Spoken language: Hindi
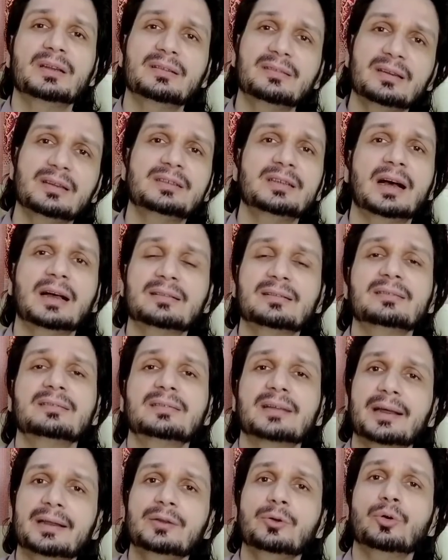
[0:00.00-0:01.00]
परदेसी एजाज
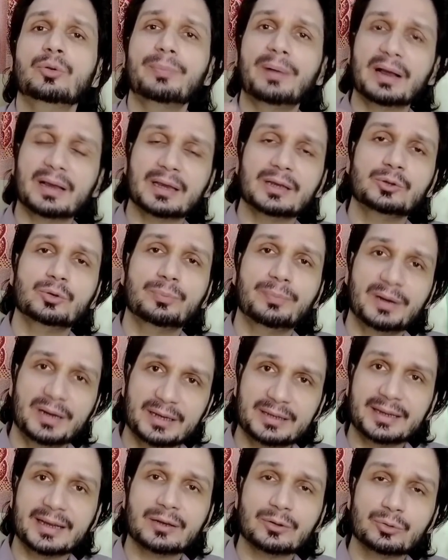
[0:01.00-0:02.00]
अंसारी और बाकी जो
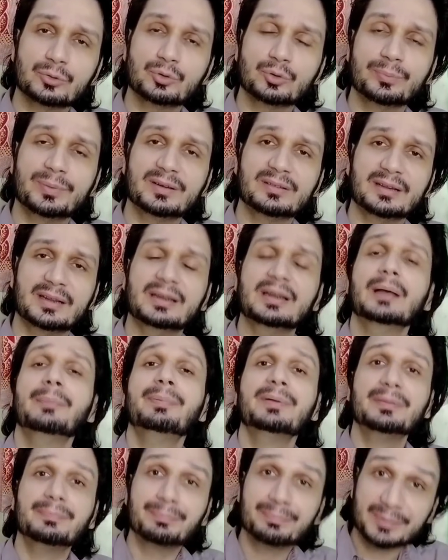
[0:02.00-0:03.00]
बड़े टेक यूट्यूबर्स हैं या
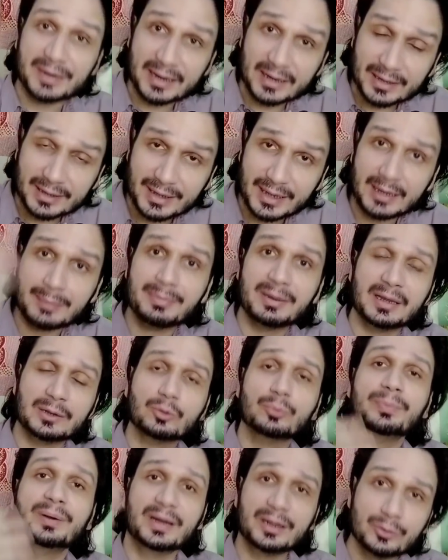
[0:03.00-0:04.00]
फिर टेक नहीं भी हैं
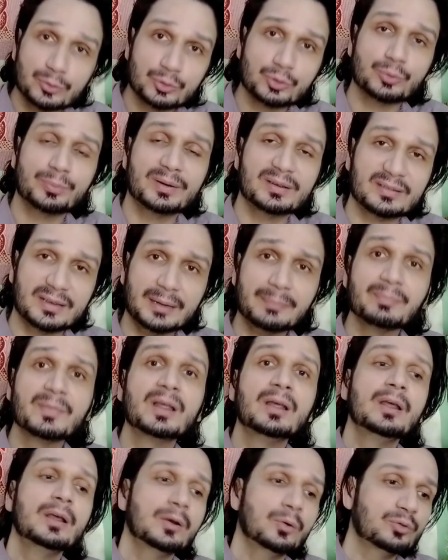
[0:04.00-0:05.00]
तो बड़े यूट्यूबर्स हैं
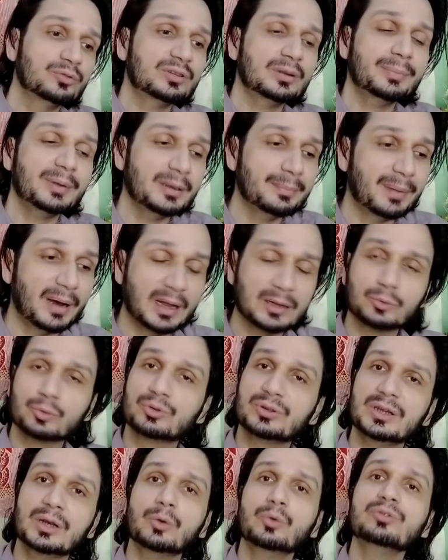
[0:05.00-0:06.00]
उनसे मेरी बात
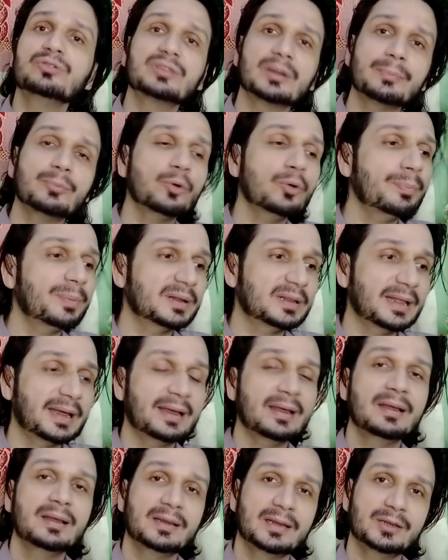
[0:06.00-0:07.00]
होती है उन सबको पता
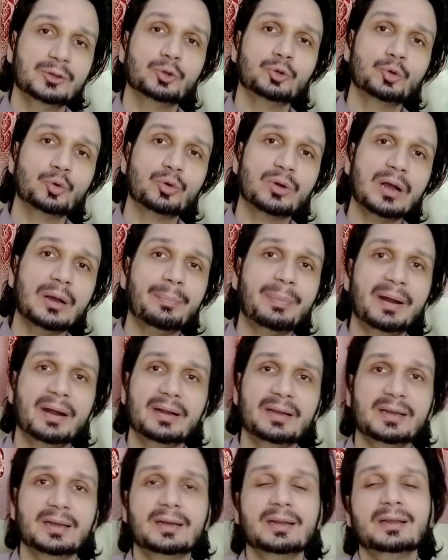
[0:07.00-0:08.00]
है ये जो तुक्का
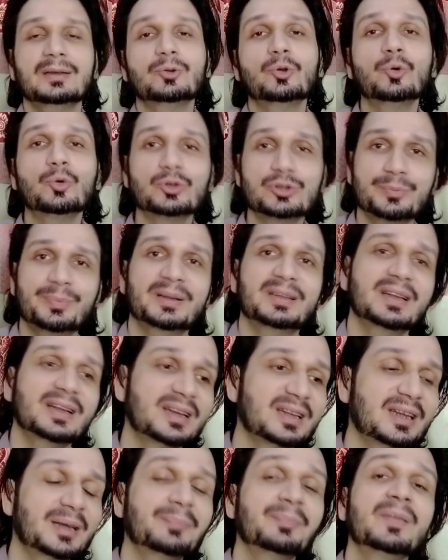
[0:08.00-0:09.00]
पार्टी है ना इनको कुछ पता
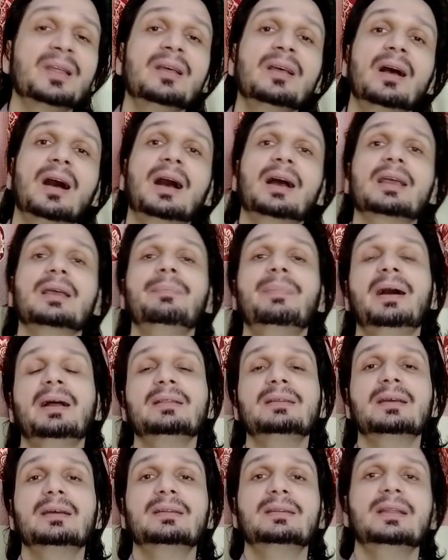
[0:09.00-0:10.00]
नहीं है आगे
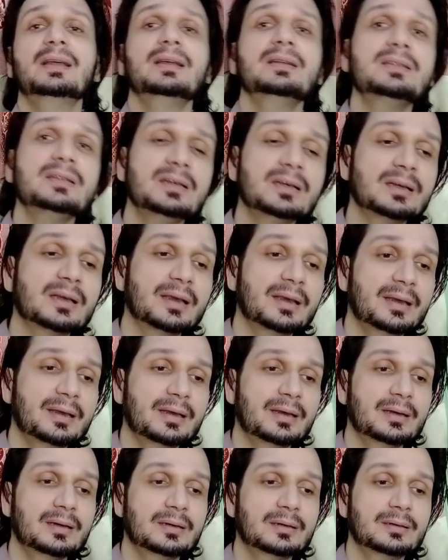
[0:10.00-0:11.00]
बात करते हैं जी
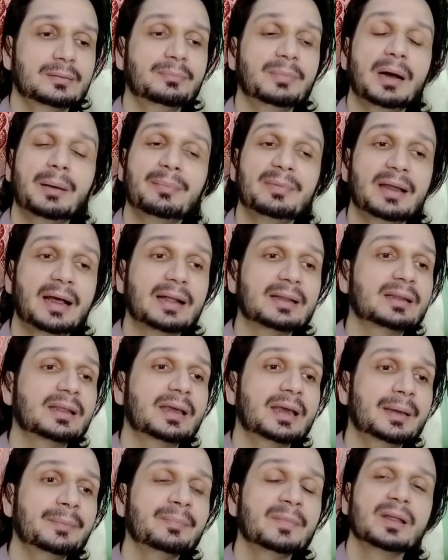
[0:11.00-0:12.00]
के मामला
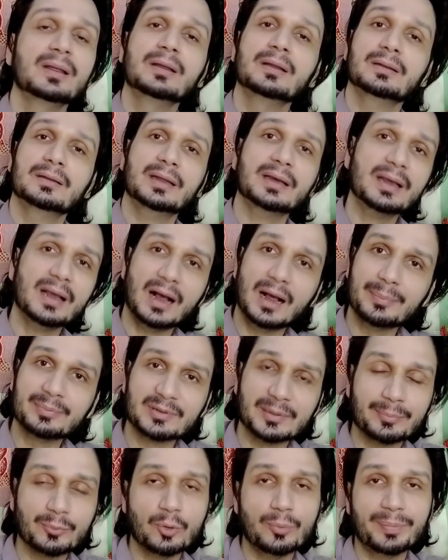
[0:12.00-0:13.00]
क्या हैं देखिए आप
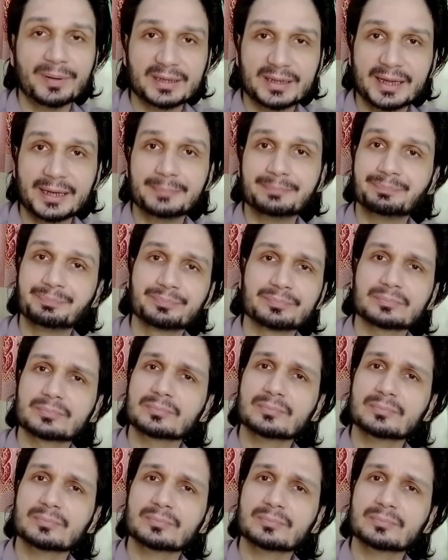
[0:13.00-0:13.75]
सबको पता है